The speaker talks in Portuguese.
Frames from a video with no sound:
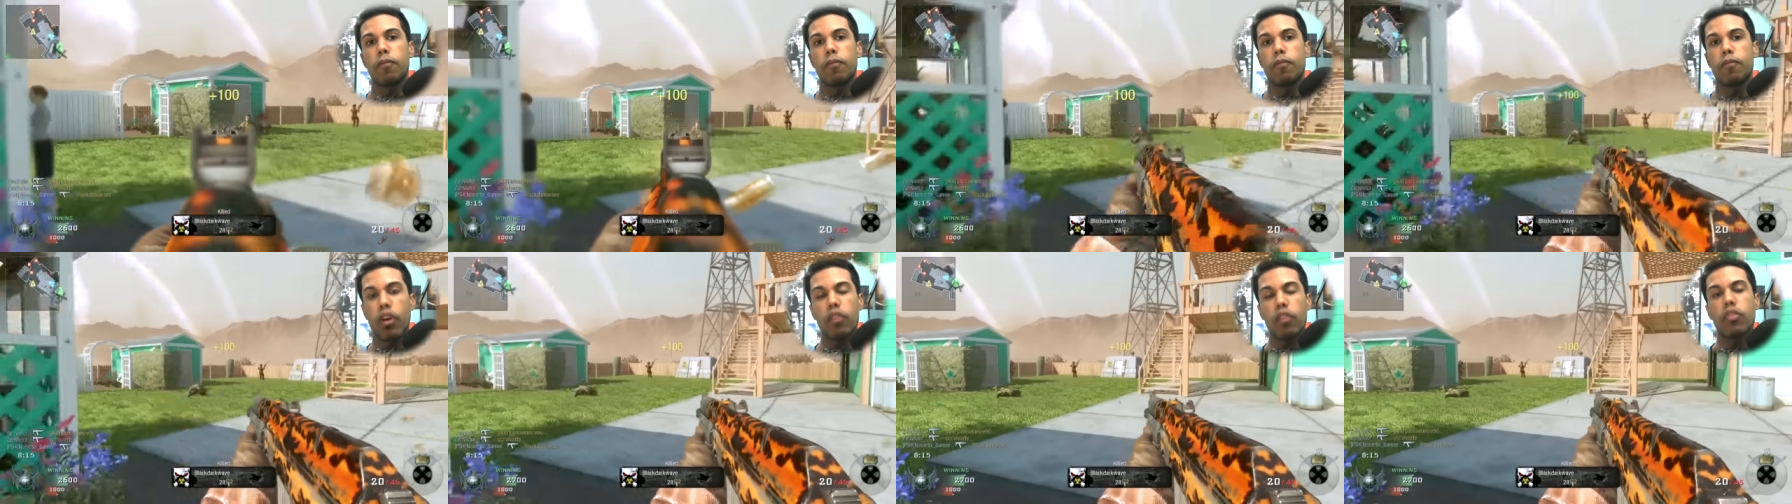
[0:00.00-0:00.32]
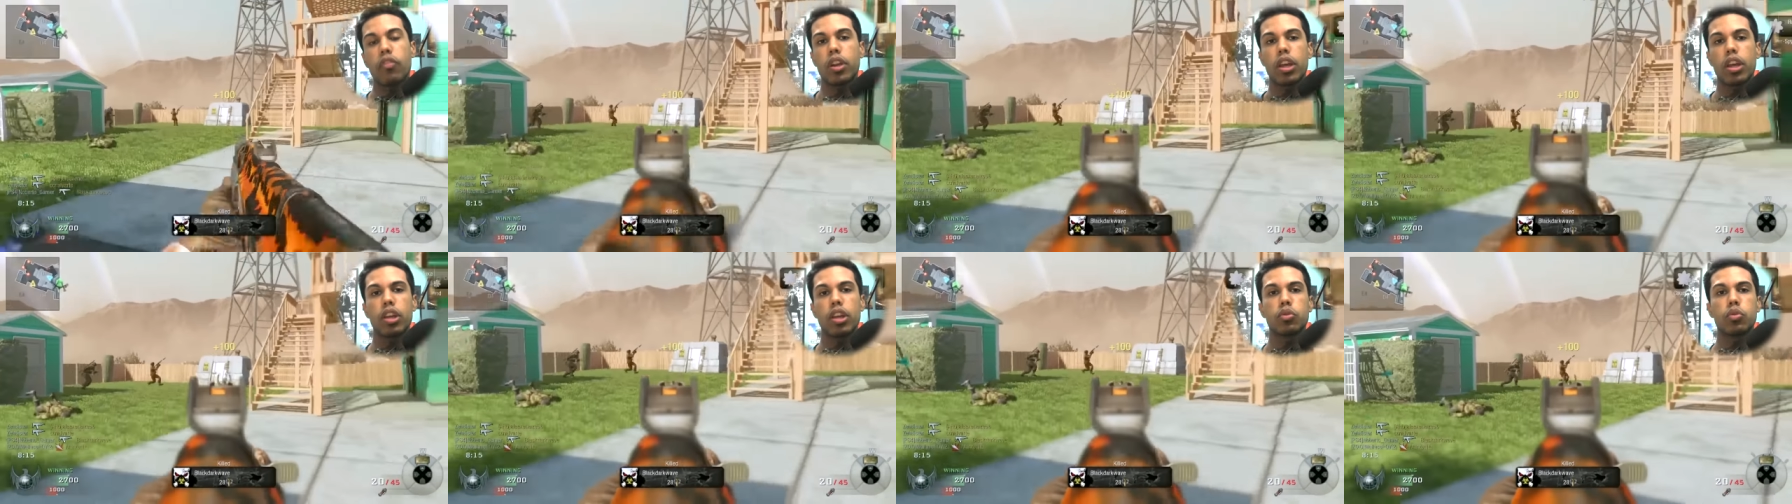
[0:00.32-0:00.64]

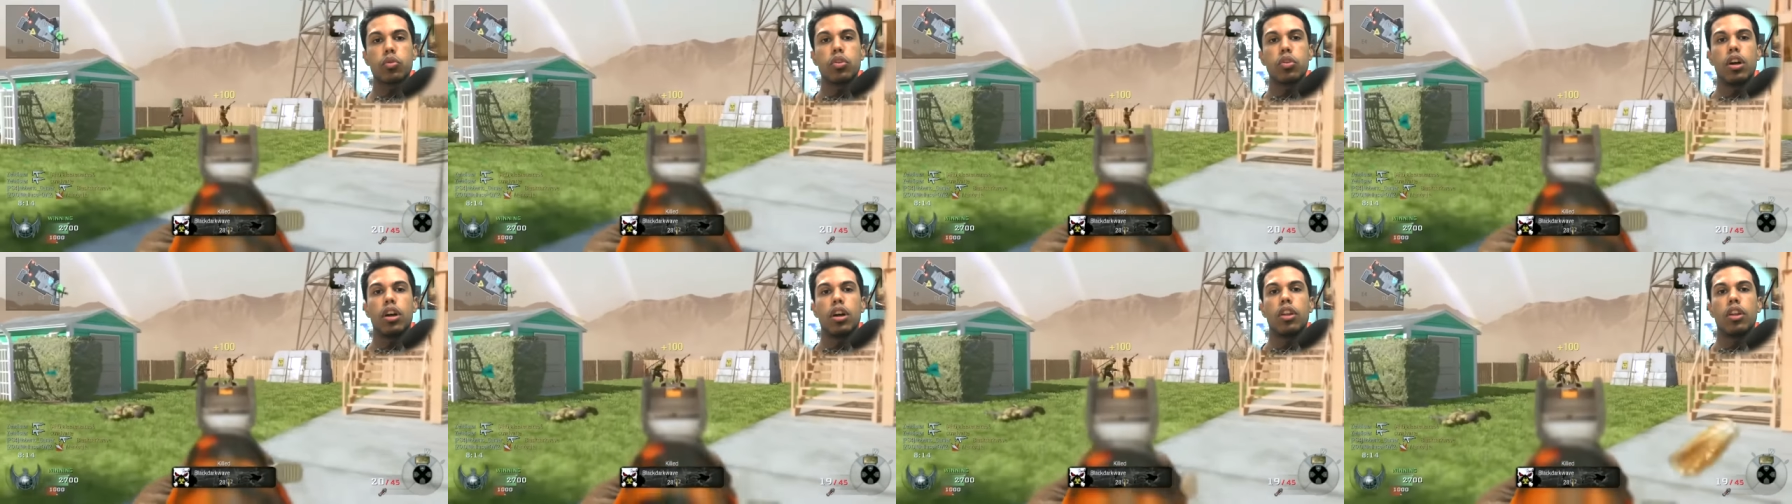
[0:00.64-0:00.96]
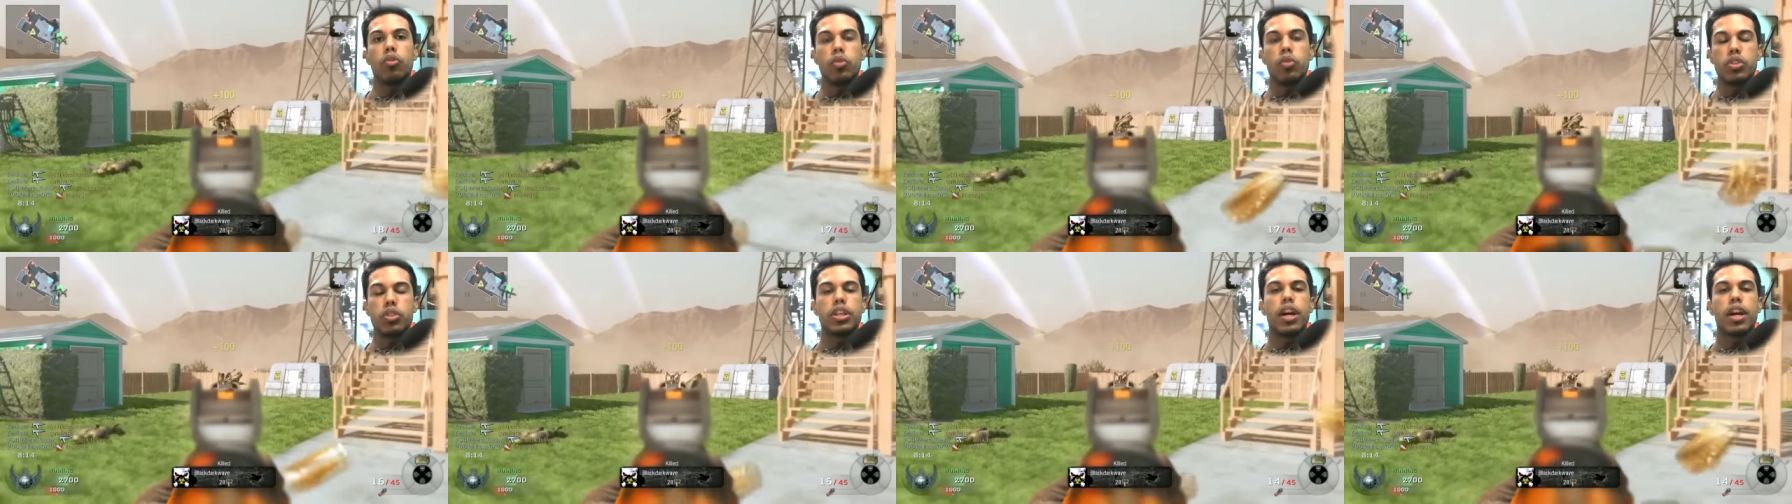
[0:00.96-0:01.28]
favorito
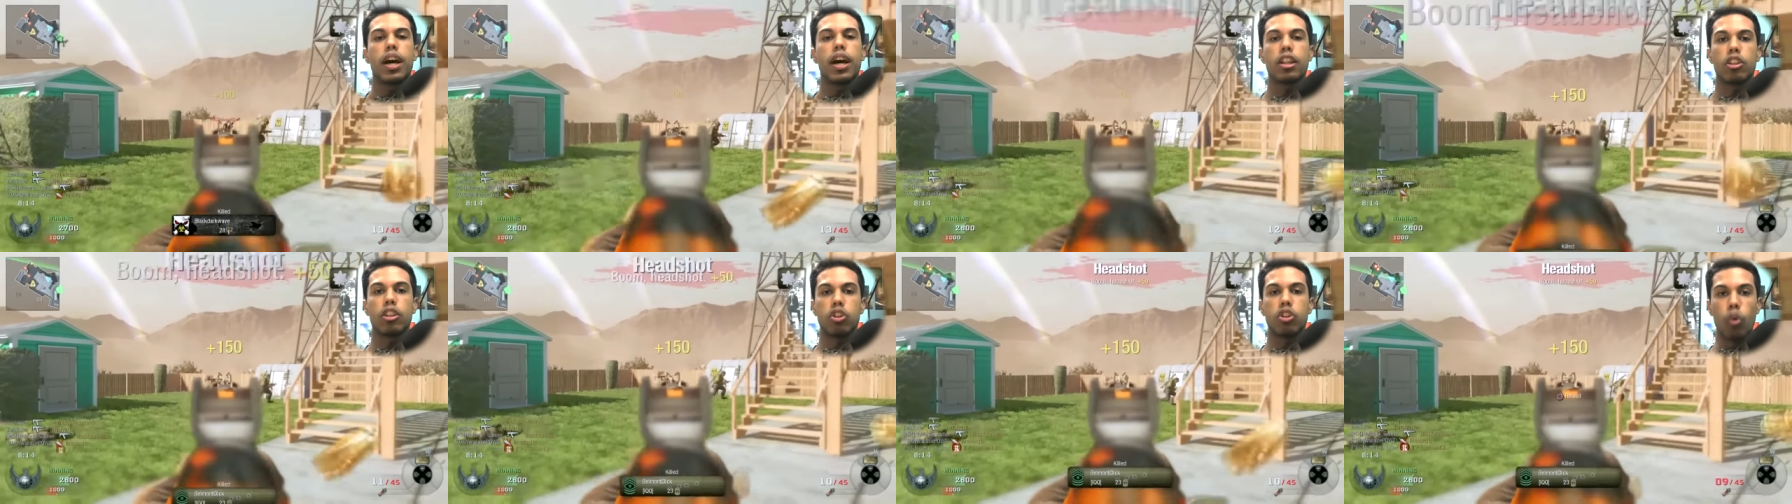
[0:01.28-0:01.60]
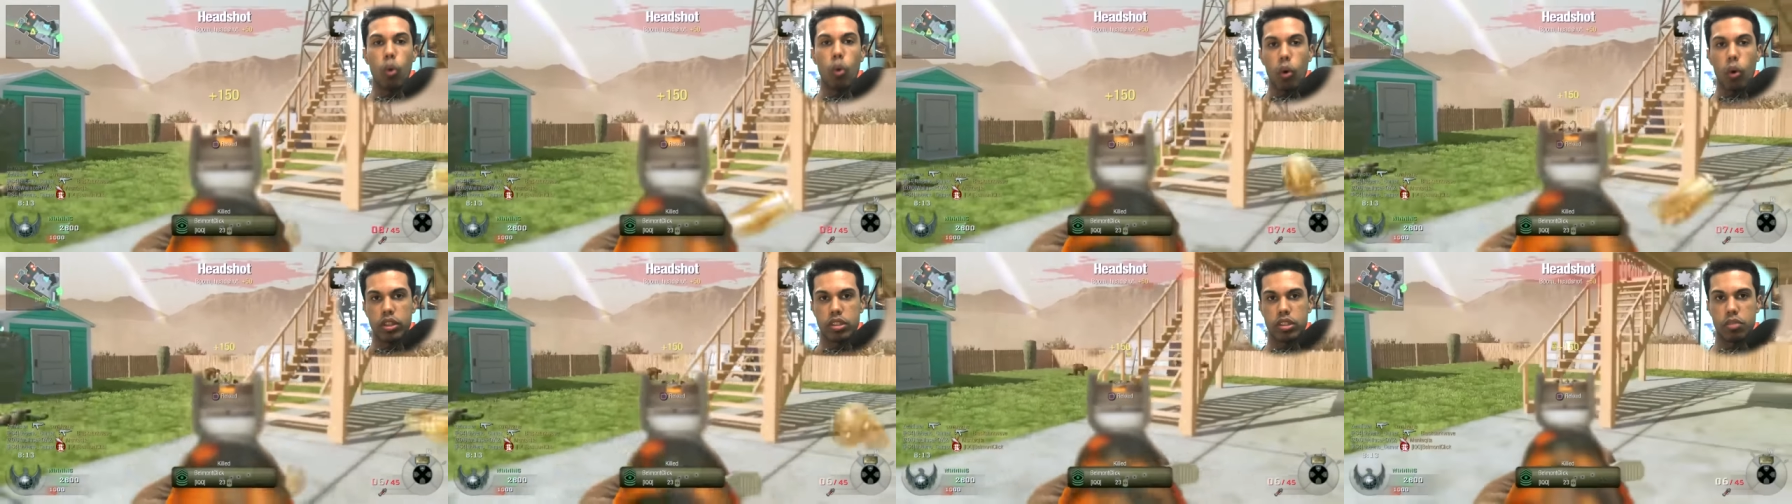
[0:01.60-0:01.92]
no dia
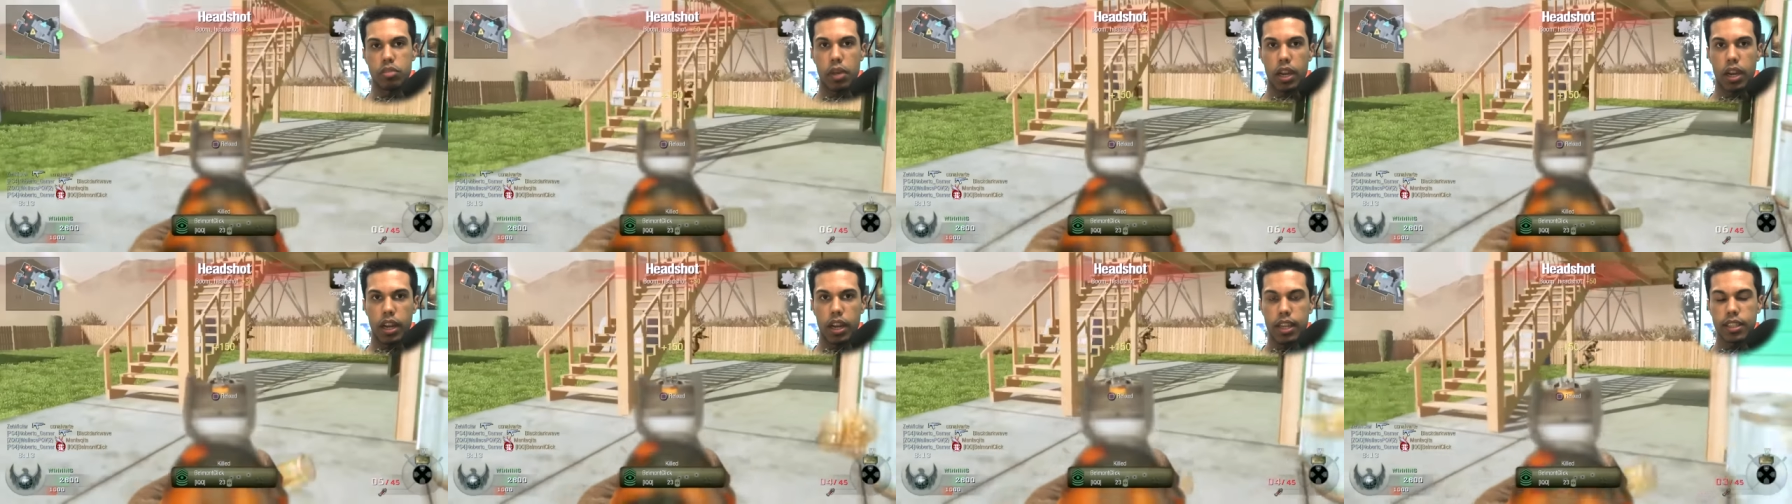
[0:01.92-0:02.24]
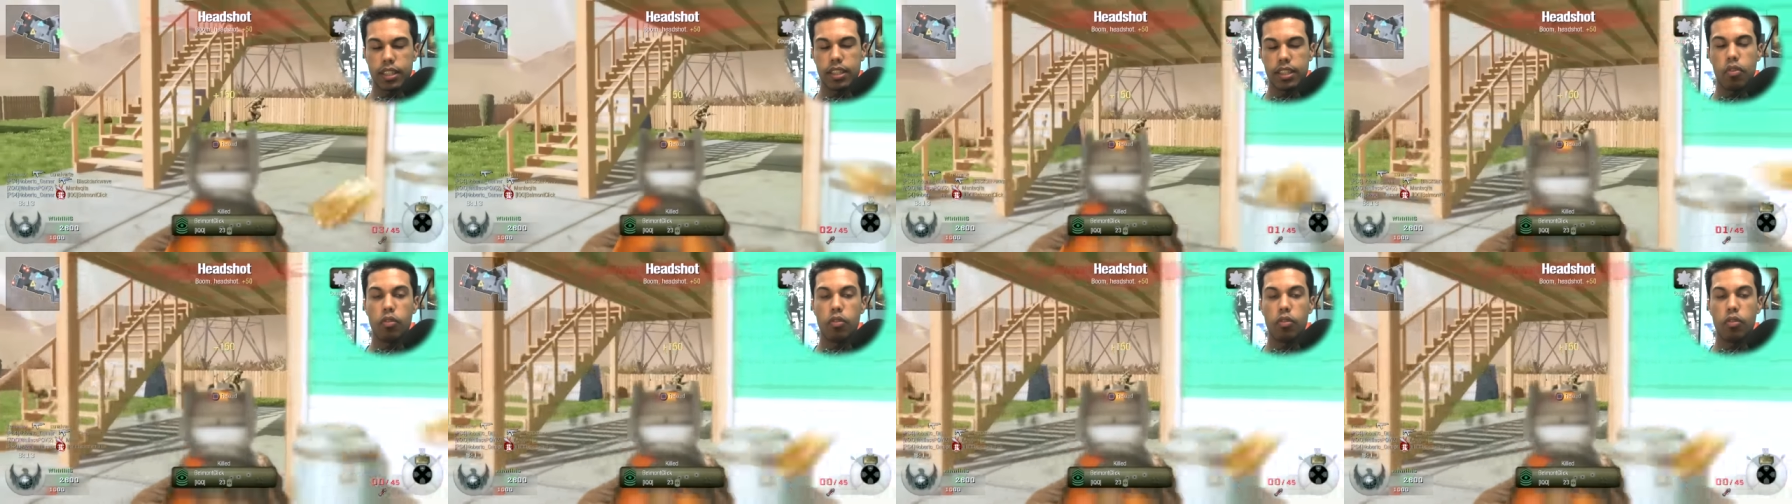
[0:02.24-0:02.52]
12, beleza?